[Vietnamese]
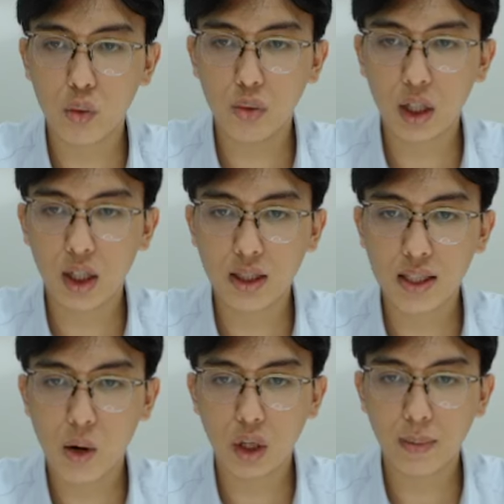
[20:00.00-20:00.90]
cũng uh,
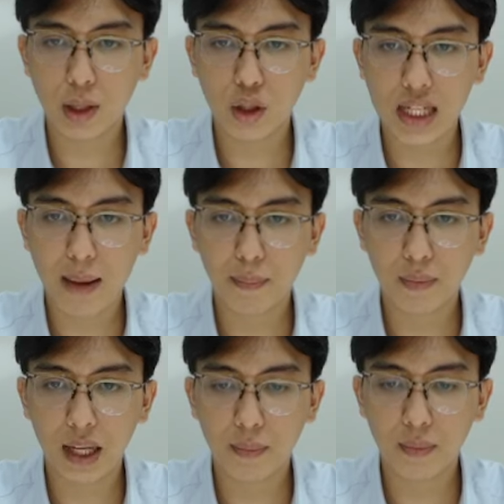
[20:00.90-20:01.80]
sau khi mà nó chạm
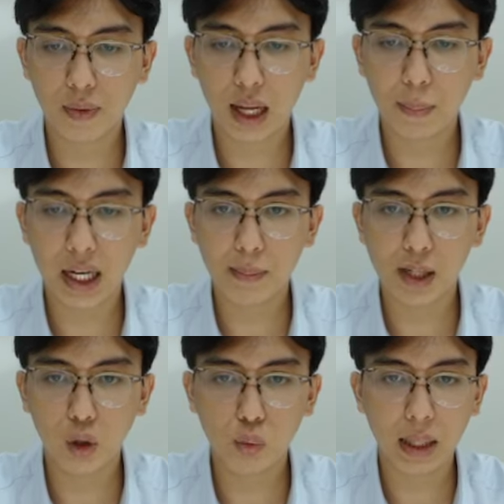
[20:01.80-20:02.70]

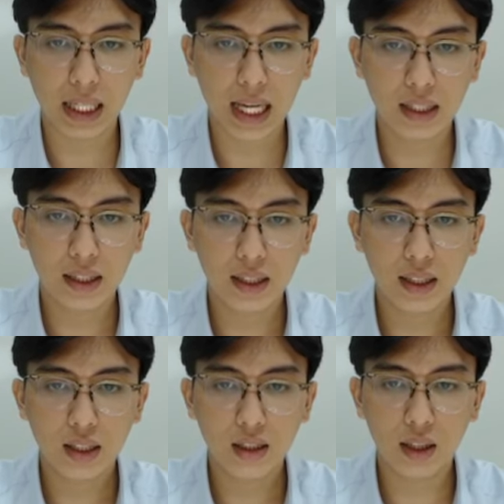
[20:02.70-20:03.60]
MA50 nó cũng bật lên.
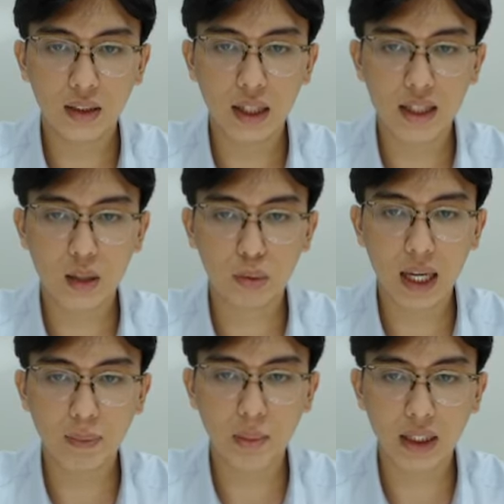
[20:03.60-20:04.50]
Đó thì dòng
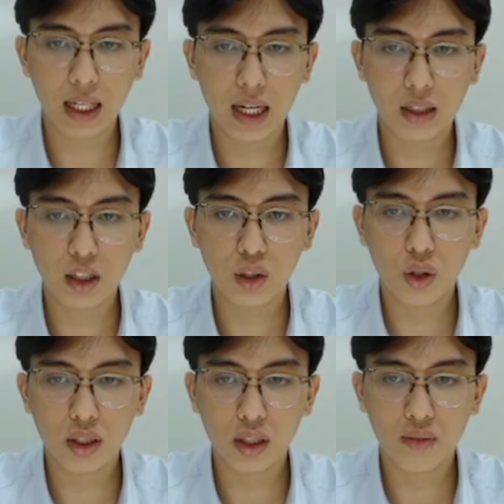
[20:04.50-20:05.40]
thép thì mình thấy là những
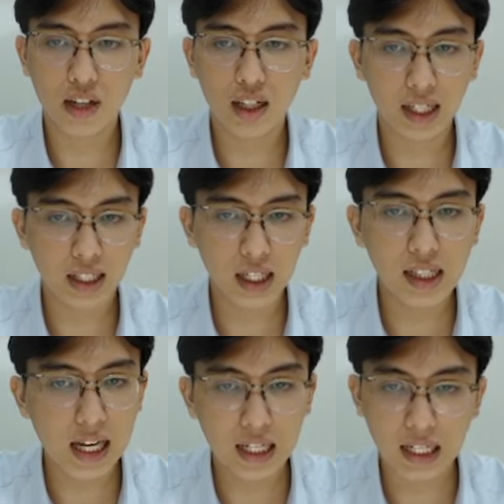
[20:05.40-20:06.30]
con như là VGS ở kênh
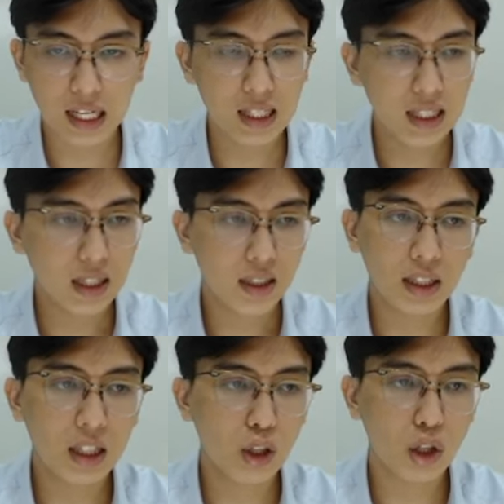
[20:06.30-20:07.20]
trên này này. Đấy
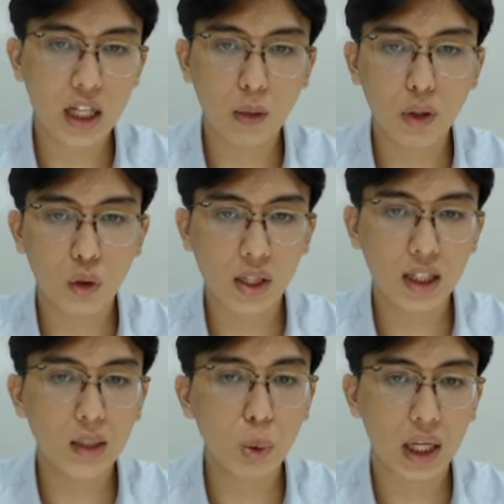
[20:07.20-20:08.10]
thì nó có sóng thì nó cũng sẽ
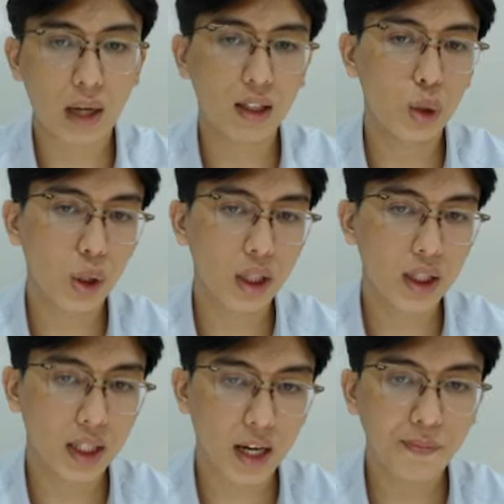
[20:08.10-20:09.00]
tiếp tục kéo lên thôi
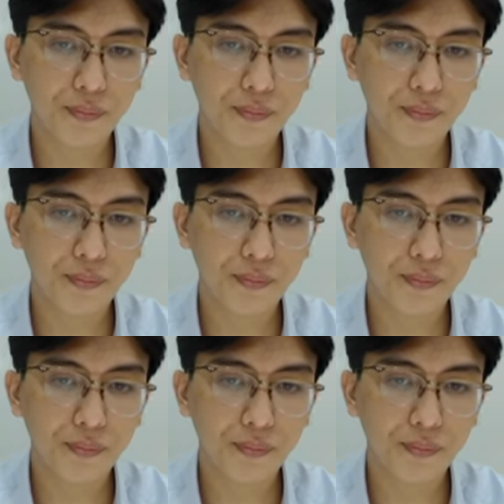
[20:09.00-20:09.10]
nhá.